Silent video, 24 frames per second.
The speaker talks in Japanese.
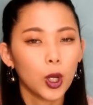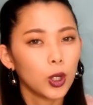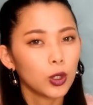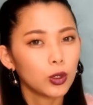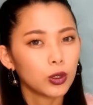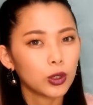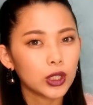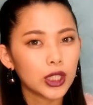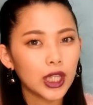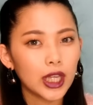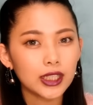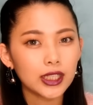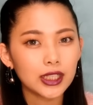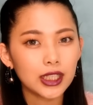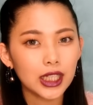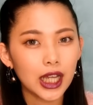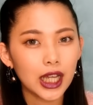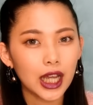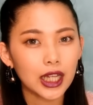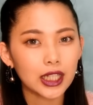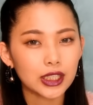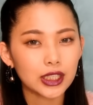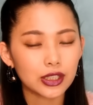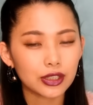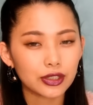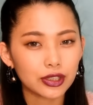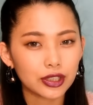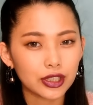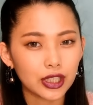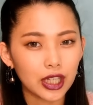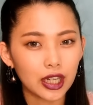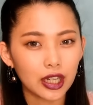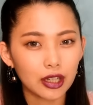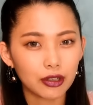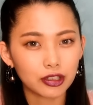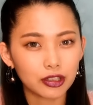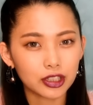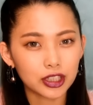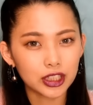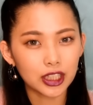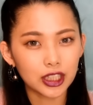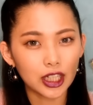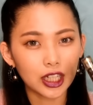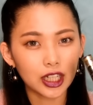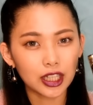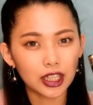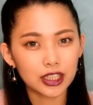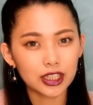普段使いするならこち
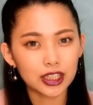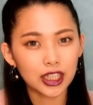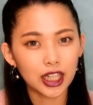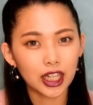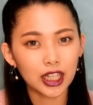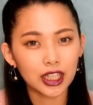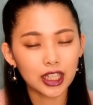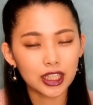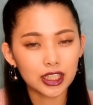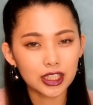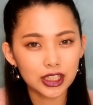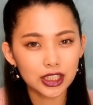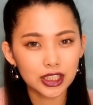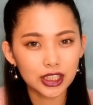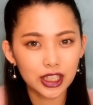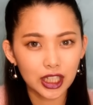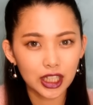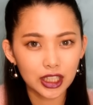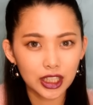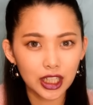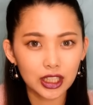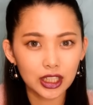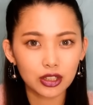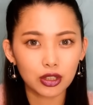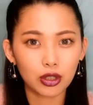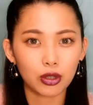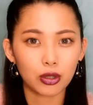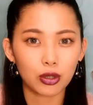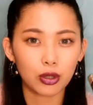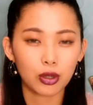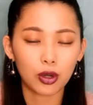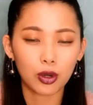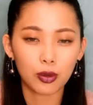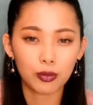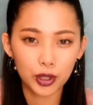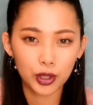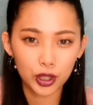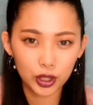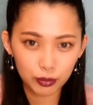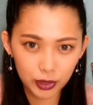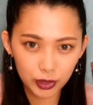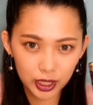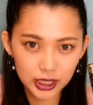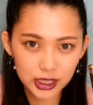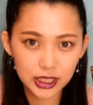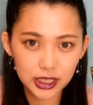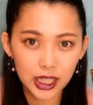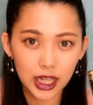らが使いやすいかなと思い
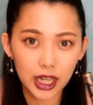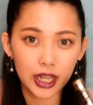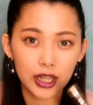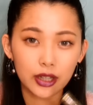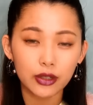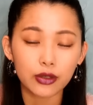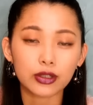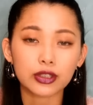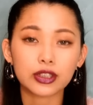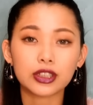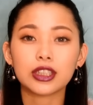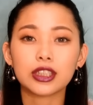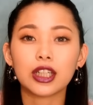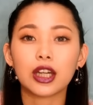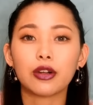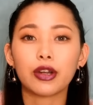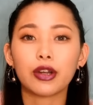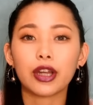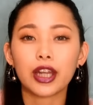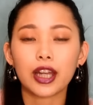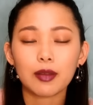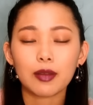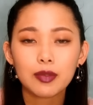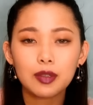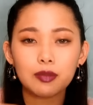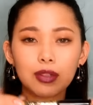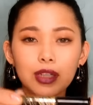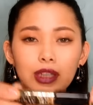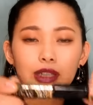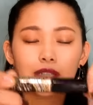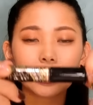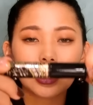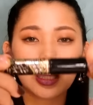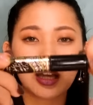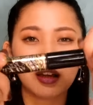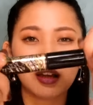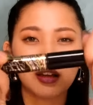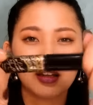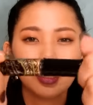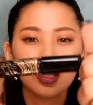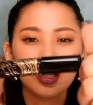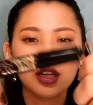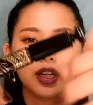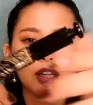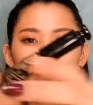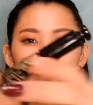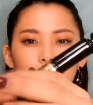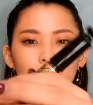ましてこちらを選びました
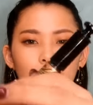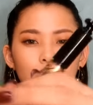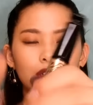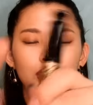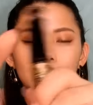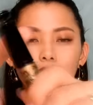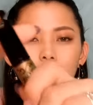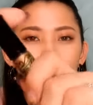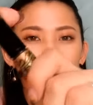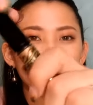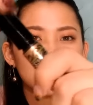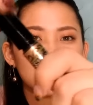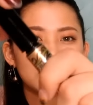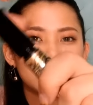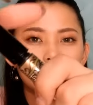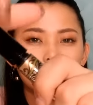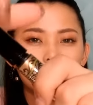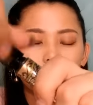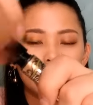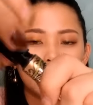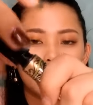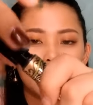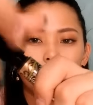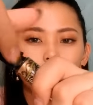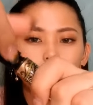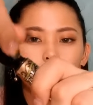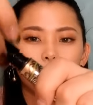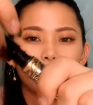これがですね